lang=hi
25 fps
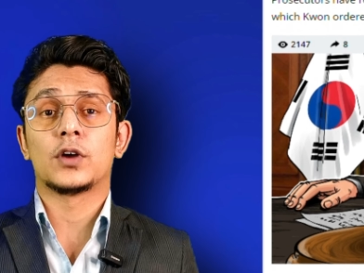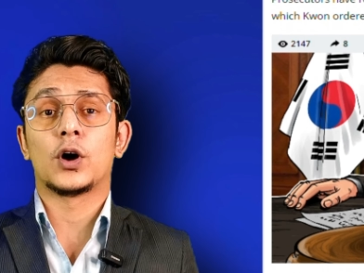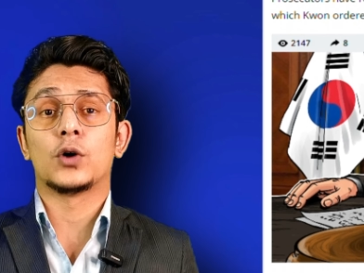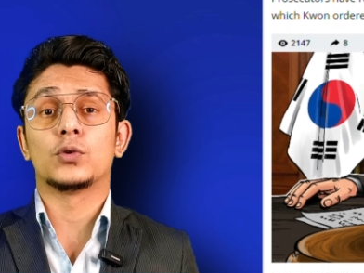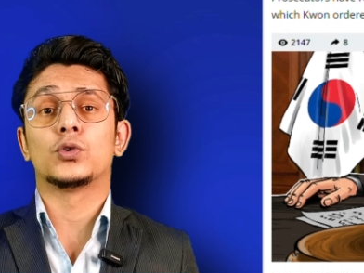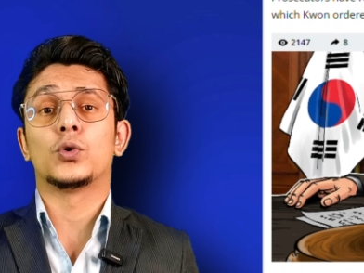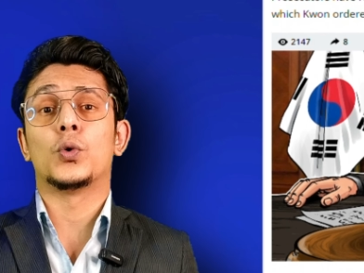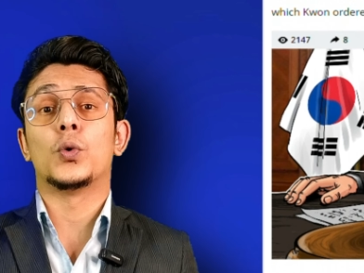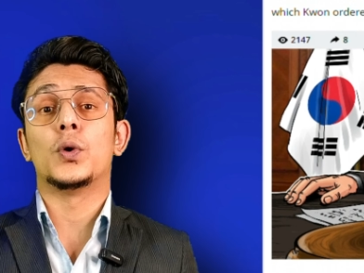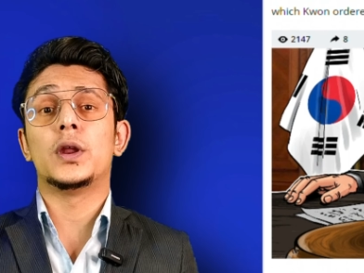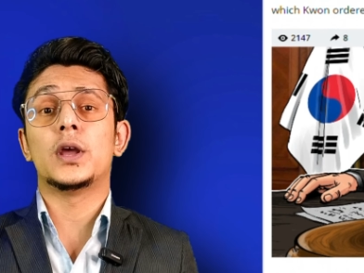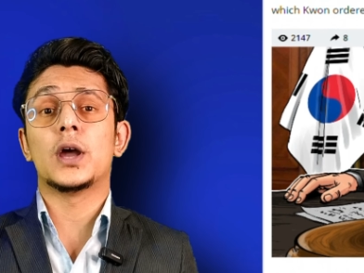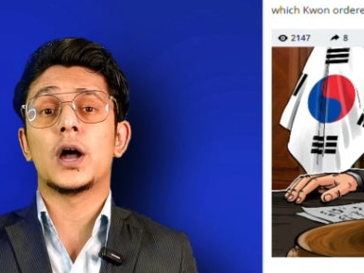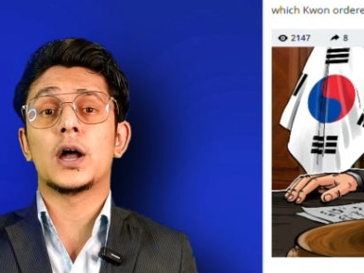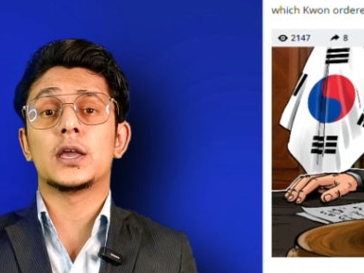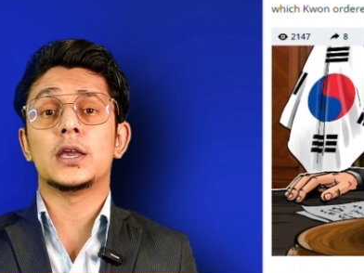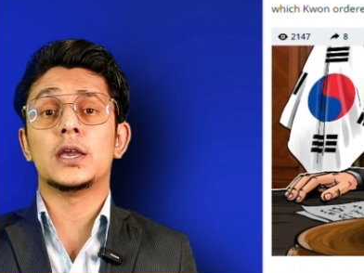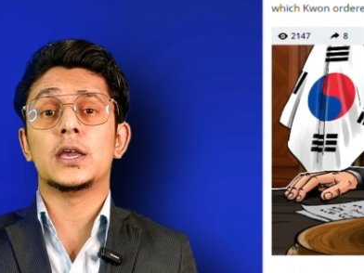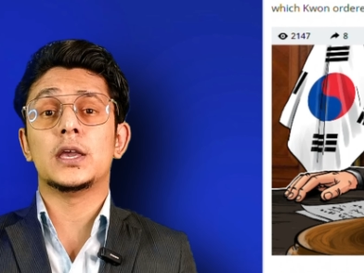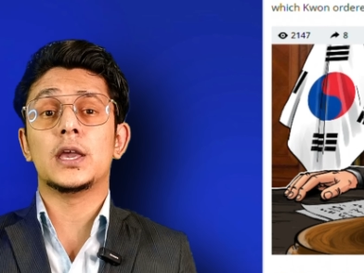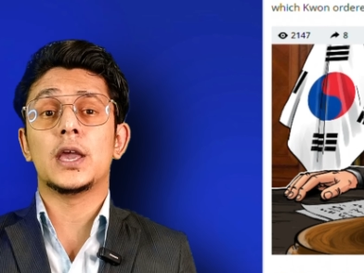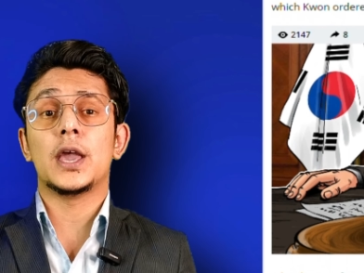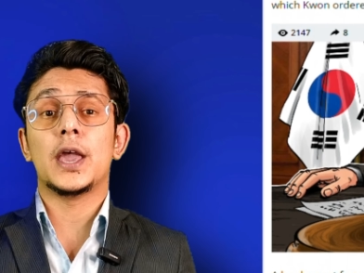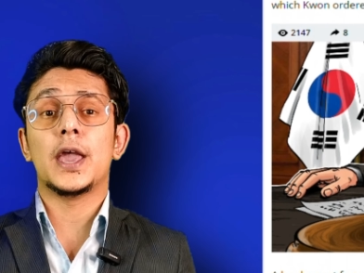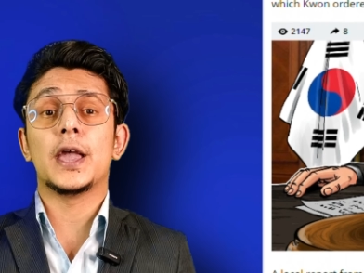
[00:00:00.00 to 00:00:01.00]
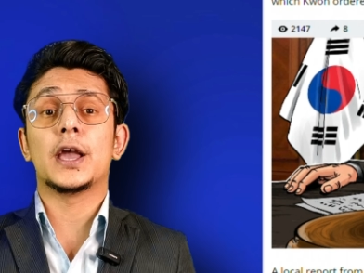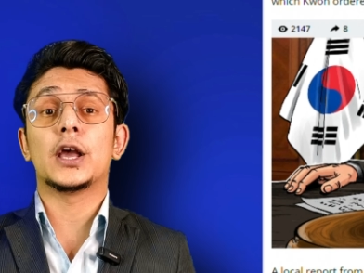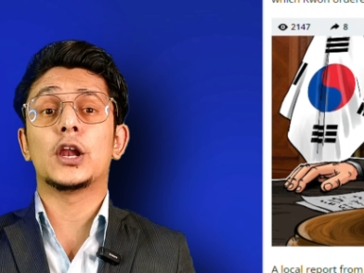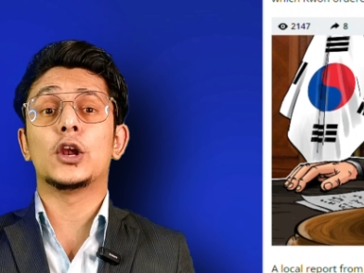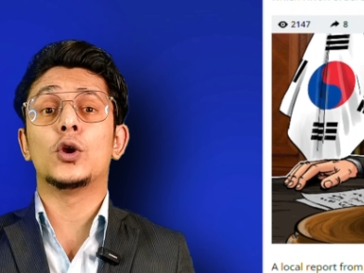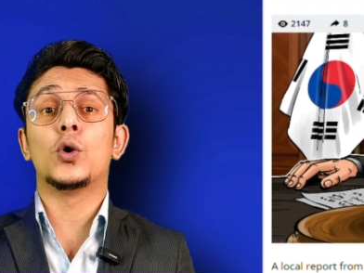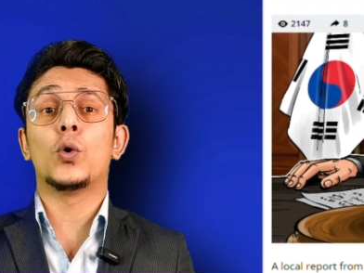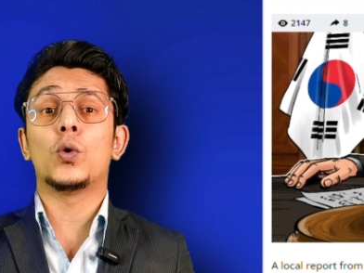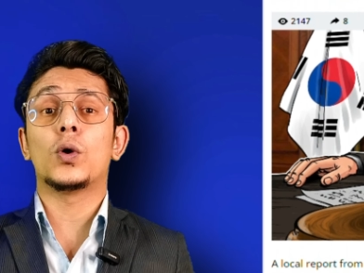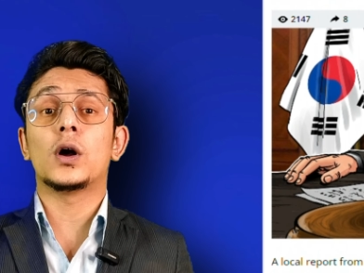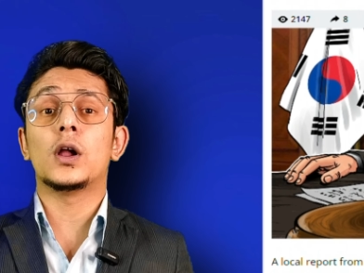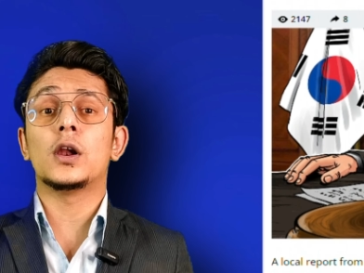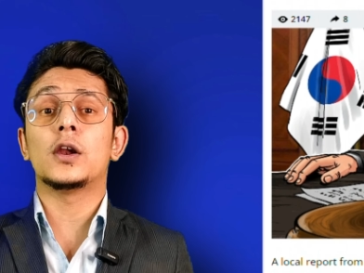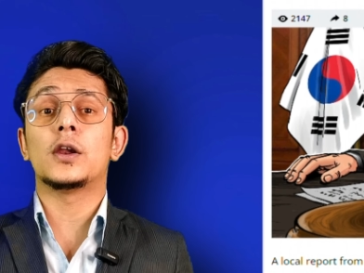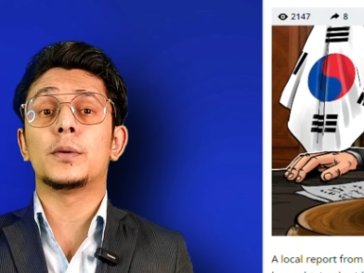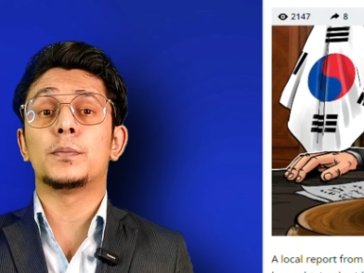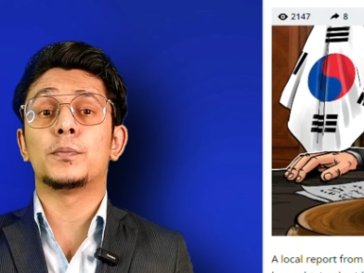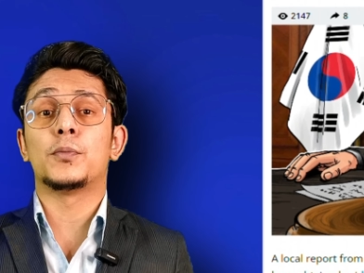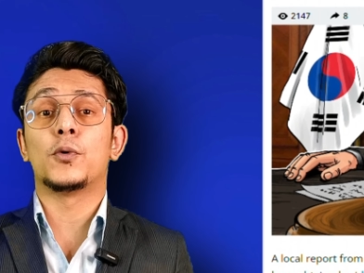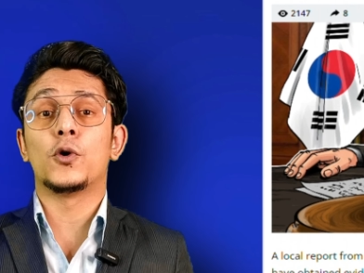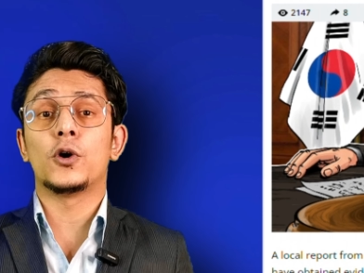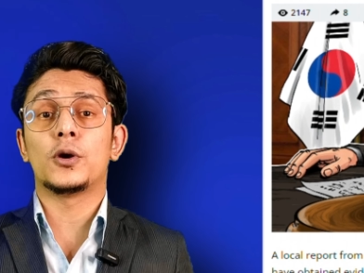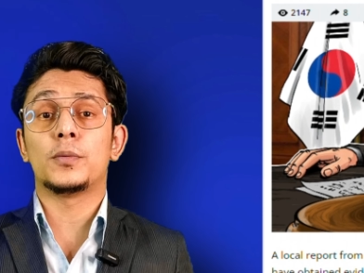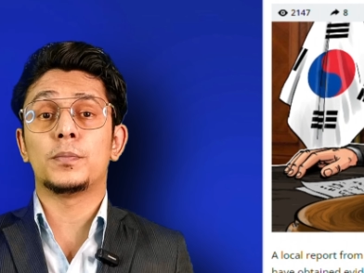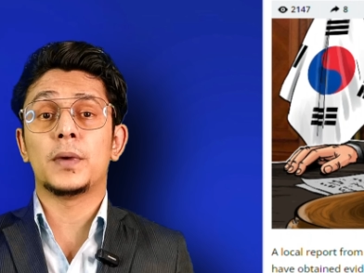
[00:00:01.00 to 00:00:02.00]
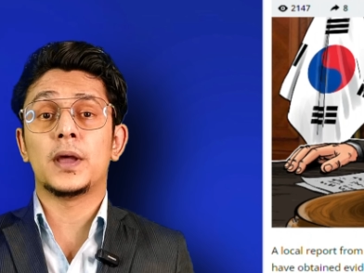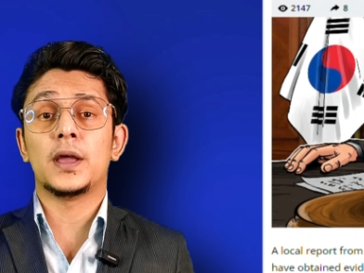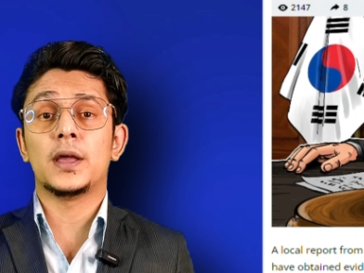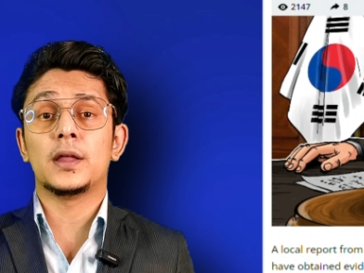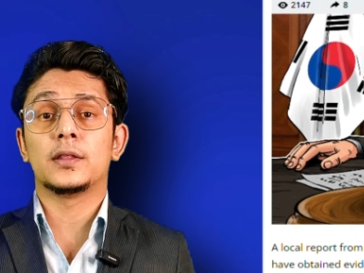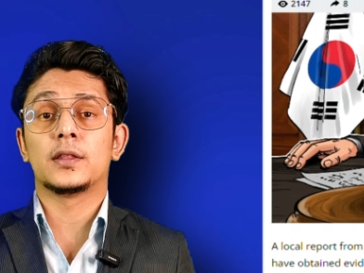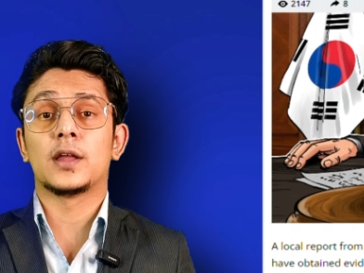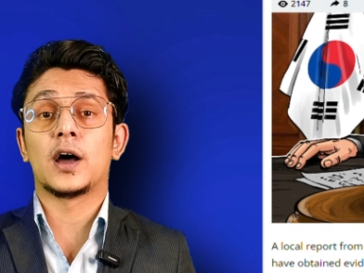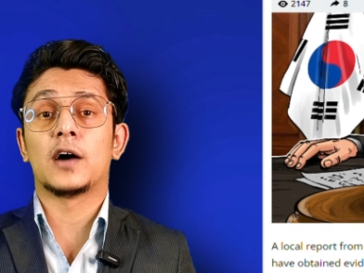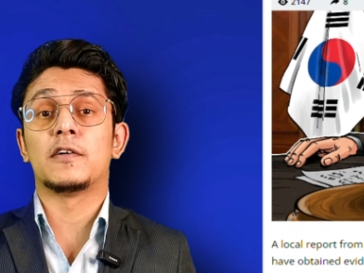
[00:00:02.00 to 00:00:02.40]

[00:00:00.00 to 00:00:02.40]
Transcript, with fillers: साउथ कोरिया की एक लोकल रिपोर्ट में